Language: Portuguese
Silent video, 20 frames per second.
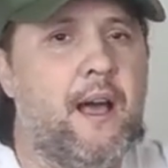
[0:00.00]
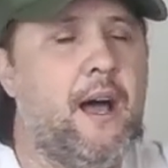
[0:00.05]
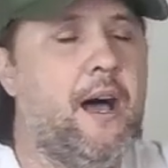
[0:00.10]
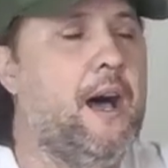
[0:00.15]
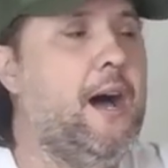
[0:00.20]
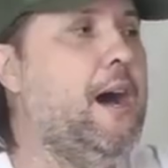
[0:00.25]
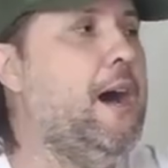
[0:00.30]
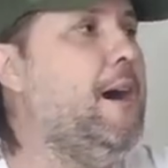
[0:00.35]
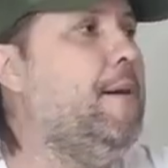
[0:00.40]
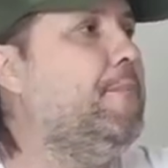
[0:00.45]

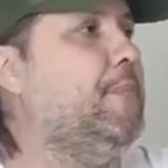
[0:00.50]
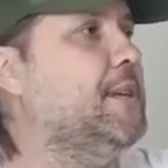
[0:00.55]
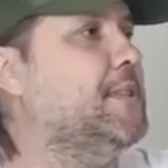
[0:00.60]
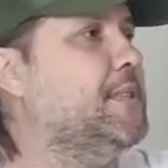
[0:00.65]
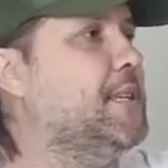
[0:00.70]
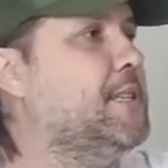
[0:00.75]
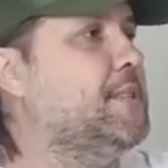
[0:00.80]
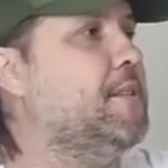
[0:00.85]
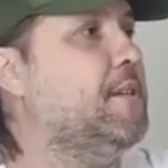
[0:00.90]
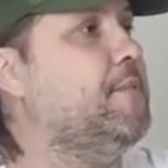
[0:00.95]
Ah,
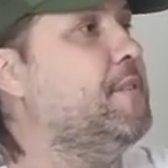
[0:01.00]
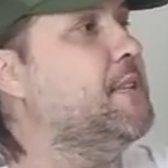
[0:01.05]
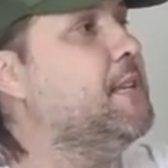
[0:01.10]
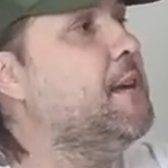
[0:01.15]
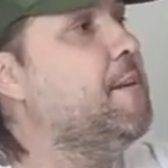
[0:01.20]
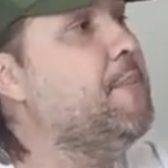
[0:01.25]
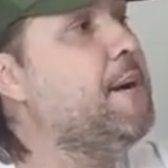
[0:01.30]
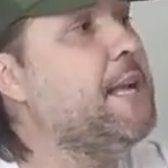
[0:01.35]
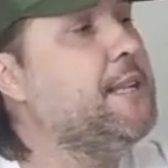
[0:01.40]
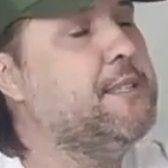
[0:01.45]
mas aí você vai fazer
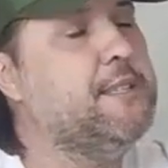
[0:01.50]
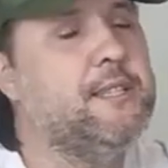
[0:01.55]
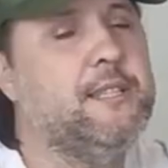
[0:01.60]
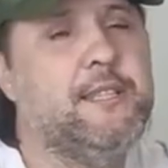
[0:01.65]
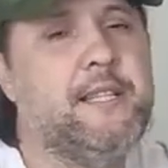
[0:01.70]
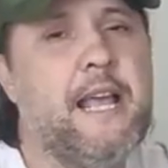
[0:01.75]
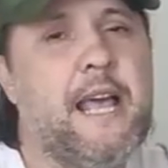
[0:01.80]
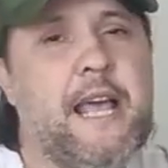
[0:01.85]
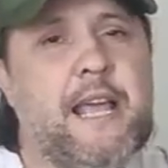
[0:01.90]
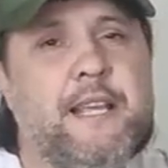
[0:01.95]
abates de
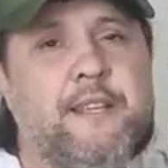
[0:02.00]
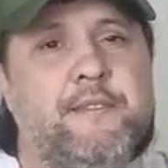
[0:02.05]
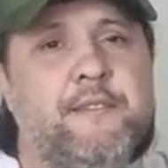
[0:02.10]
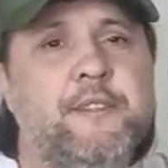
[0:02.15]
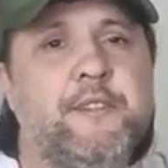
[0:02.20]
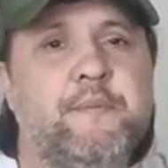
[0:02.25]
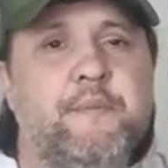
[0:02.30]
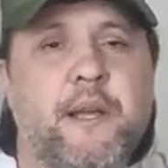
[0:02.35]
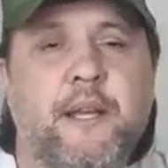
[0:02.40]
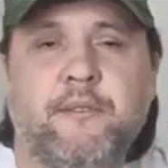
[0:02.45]
10,
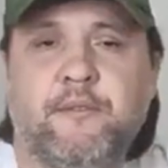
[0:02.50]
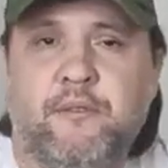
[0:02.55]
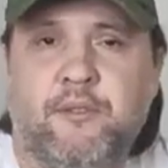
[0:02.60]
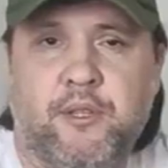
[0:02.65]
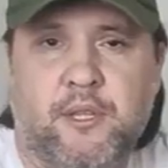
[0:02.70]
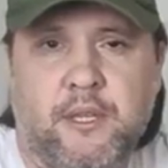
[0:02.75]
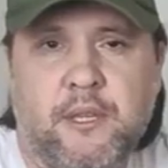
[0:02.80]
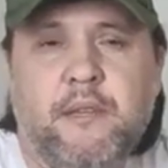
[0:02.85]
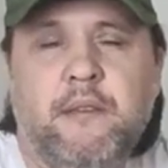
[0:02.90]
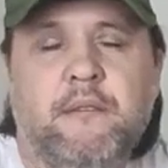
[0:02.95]
20 metros?
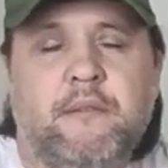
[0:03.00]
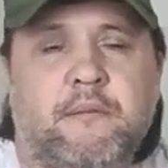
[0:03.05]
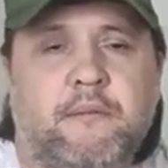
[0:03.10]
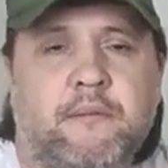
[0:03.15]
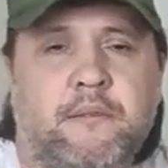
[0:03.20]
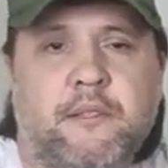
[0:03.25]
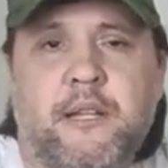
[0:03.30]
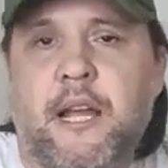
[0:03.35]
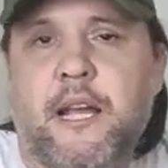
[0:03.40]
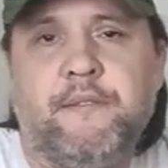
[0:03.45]
Sim,
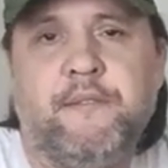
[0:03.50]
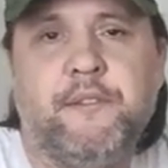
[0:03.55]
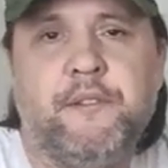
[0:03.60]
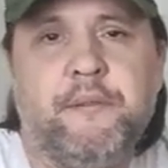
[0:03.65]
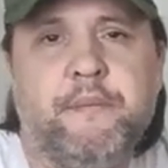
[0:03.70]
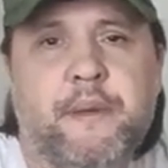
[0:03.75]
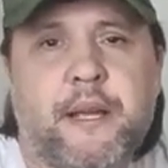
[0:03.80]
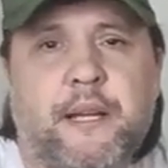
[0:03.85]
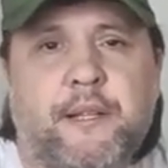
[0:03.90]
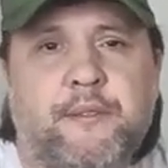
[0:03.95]
10,
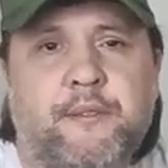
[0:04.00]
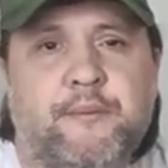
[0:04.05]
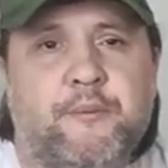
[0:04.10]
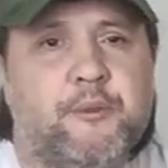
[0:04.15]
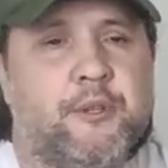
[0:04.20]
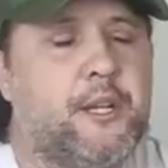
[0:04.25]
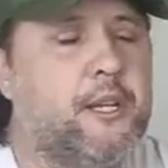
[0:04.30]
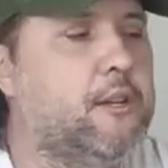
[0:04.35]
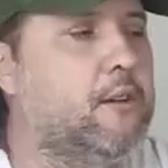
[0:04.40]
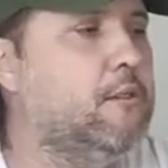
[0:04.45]
20 metros,
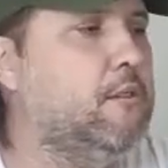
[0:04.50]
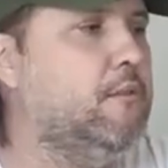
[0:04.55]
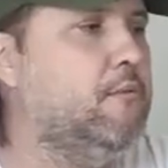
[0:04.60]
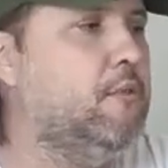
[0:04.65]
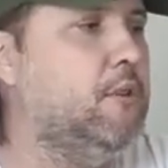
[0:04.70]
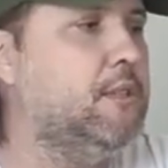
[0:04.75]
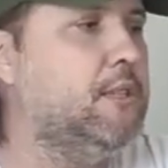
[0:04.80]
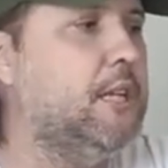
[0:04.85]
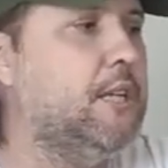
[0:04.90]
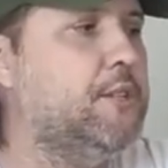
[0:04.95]
porque eu não
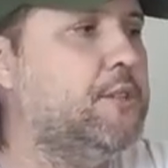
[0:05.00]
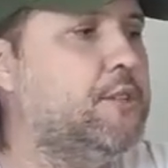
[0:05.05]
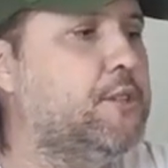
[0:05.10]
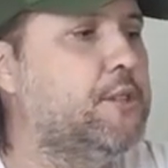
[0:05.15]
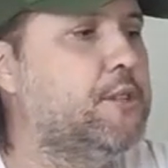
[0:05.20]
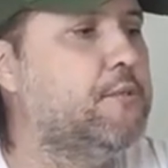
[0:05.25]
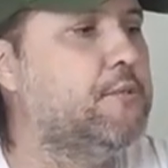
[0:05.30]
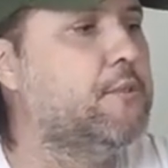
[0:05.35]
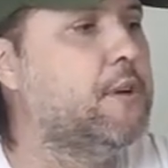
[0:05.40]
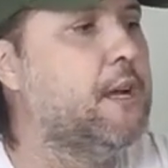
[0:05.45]
vou dar
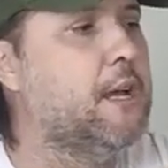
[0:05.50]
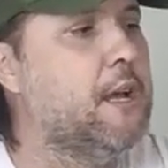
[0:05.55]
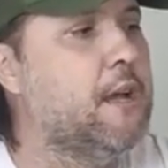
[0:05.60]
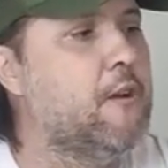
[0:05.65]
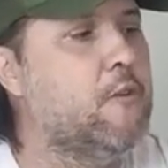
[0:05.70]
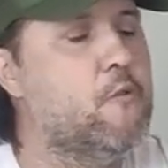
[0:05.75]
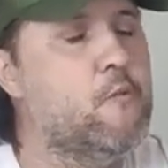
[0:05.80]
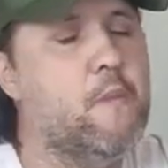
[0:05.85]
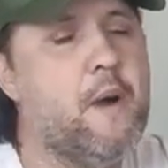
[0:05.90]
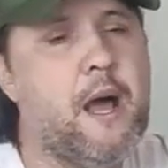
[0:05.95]
tiro
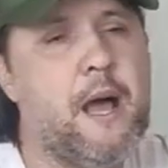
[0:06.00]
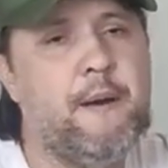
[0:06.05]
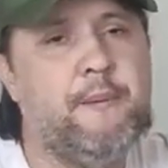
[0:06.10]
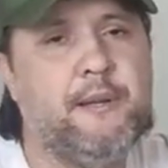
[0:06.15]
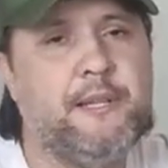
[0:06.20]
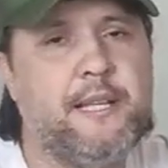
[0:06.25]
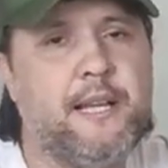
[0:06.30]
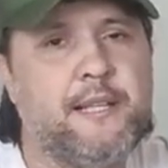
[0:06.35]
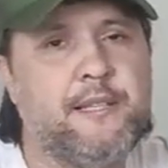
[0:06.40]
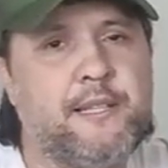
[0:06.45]
com uma
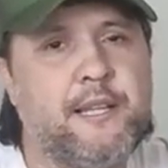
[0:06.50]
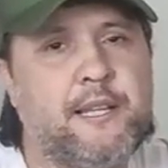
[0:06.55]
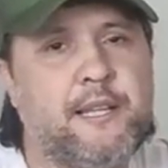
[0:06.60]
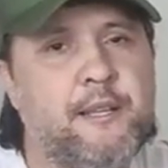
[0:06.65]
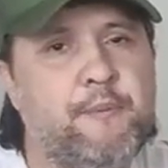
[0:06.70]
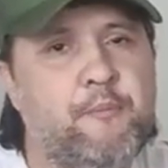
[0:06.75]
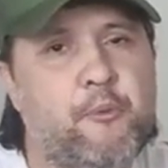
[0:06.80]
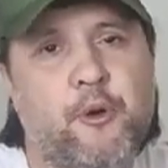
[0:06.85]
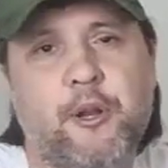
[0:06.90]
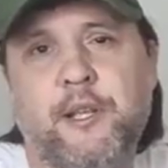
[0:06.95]
arma dessa
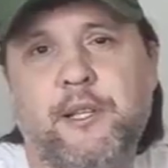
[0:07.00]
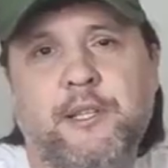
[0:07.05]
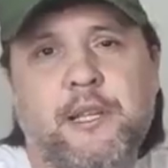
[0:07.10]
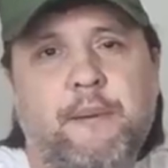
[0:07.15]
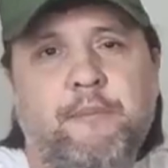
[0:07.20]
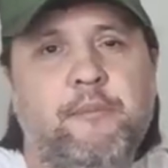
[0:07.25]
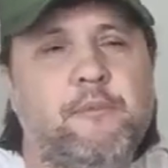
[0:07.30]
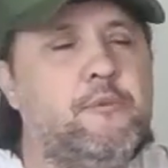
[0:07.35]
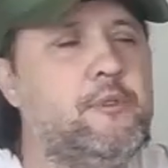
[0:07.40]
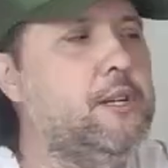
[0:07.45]
aqui, por
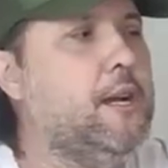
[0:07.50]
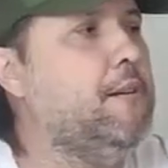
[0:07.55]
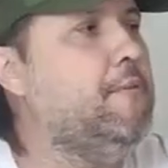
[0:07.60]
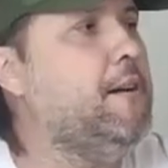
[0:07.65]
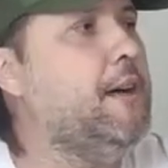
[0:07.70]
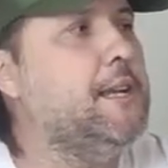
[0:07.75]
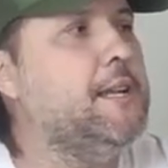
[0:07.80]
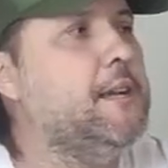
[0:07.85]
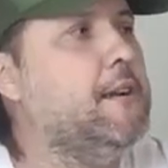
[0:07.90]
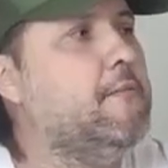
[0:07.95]
exemplo, num
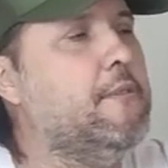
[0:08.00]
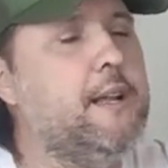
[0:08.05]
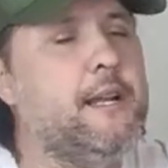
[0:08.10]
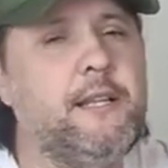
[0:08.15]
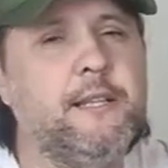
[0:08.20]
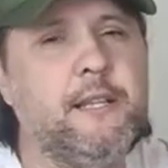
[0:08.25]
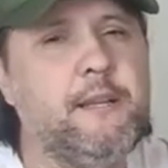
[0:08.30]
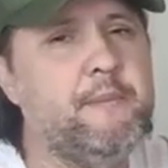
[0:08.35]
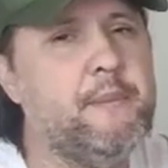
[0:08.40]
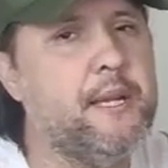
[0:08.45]
javali a
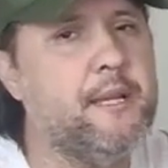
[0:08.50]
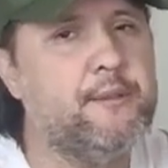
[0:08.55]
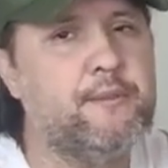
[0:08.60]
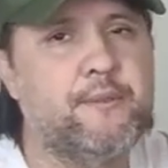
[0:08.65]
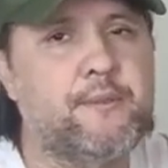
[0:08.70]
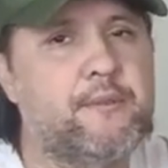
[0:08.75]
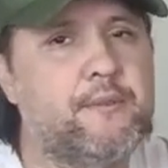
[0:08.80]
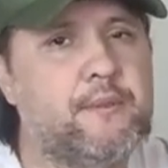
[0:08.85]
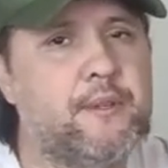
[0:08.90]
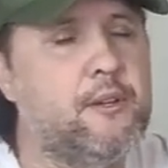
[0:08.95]
40
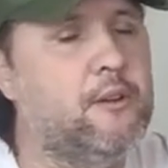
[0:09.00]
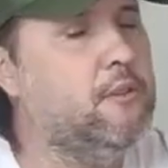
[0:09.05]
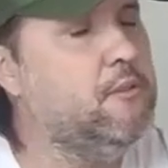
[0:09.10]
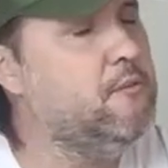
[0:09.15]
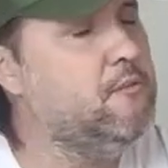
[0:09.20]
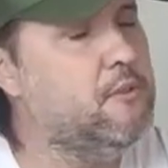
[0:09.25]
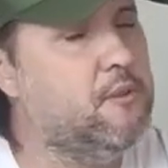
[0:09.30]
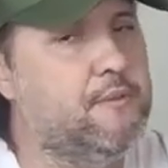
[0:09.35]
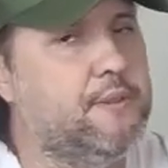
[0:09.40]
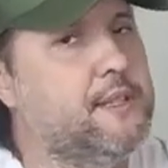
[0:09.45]
metros. Eu
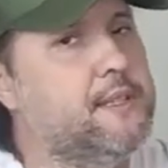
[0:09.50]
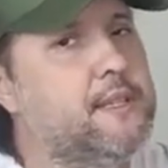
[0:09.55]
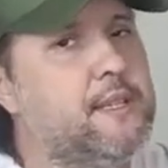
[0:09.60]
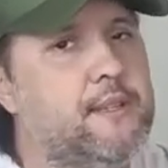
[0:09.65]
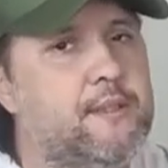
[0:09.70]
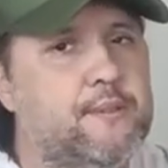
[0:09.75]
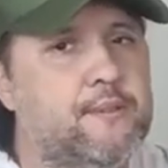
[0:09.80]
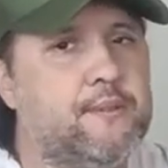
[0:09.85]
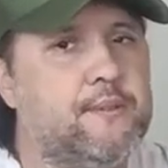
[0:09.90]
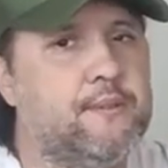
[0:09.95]
não vou fazer
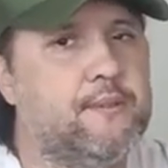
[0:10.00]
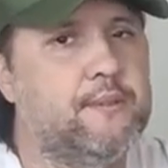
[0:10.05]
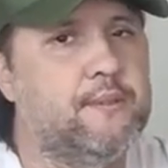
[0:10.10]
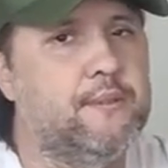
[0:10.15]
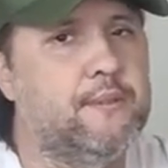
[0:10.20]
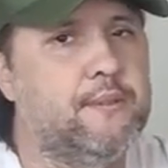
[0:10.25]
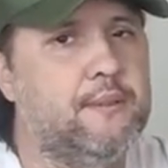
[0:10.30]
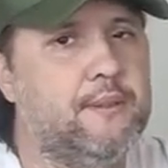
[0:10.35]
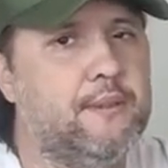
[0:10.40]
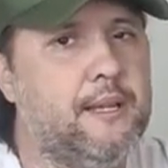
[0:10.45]
isso,
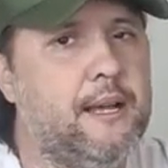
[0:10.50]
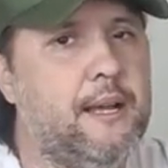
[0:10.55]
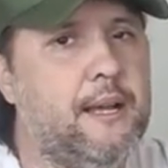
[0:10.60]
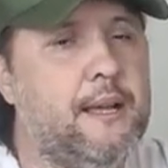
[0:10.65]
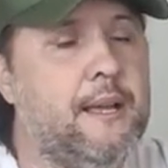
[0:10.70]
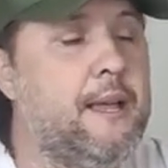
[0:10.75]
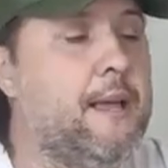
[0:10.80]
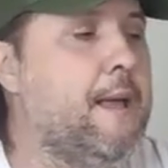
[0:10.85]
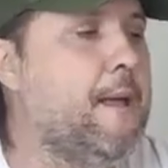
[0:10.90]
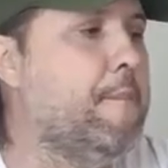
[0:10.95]

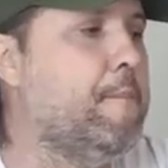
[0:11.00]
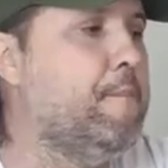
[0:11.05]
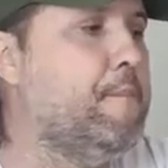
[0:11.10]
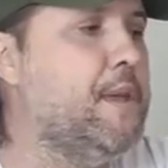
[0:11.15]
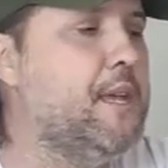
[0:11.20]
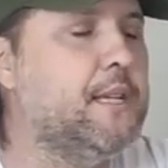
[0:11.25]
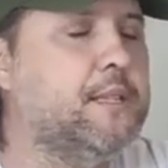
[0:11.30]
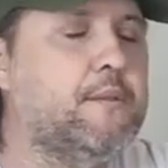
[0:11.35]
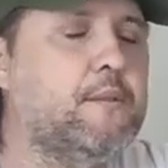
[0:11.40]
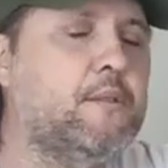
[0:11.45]
tá?
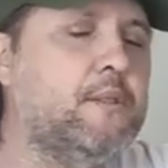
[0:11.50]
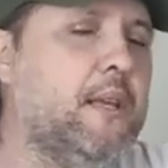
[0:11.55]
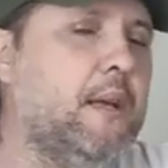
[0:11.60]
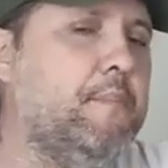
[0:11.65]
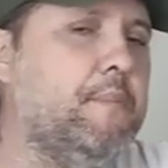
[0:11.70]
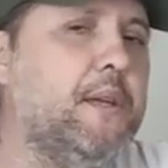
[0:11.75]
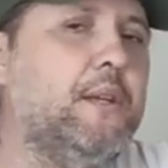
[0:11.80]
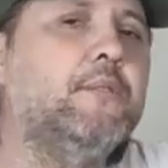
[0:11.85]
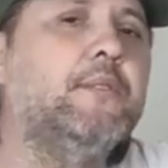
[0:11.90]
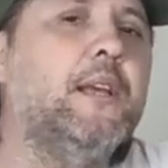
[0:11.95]
Mesmo
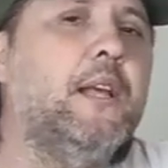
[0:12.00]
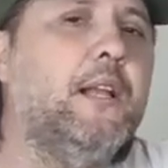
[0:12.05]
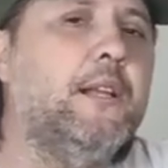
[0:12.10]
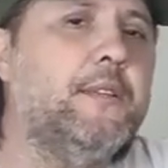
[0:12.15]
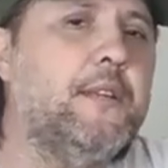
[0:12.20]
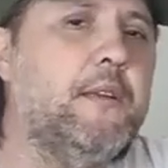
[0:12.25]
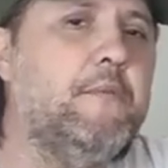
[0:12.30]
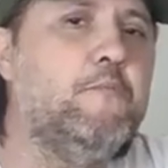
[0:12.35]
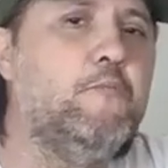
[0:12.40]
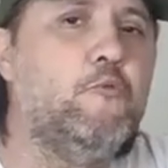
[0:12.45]
sabendo que ela
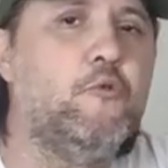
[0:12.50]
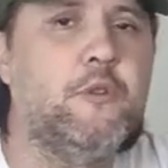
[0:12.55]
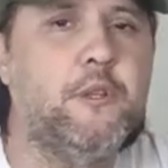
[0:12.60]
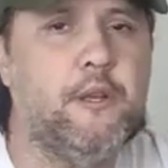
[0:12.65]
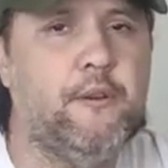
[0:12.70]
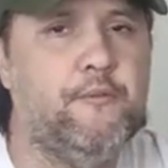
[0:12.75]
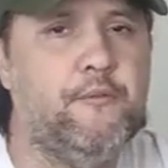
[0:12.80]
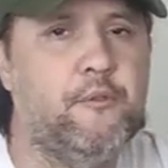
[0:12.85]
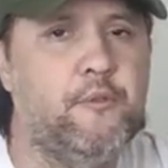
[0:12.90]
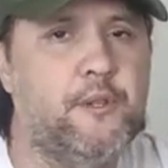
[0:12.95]
tem
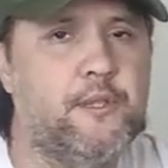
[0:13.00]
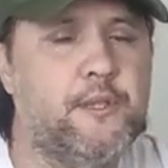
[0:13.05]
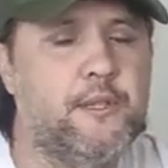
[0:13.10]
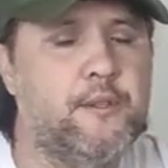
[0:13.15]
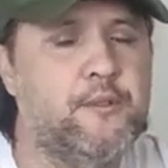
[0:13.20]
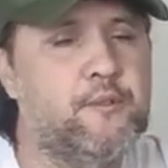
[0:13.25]
muita força.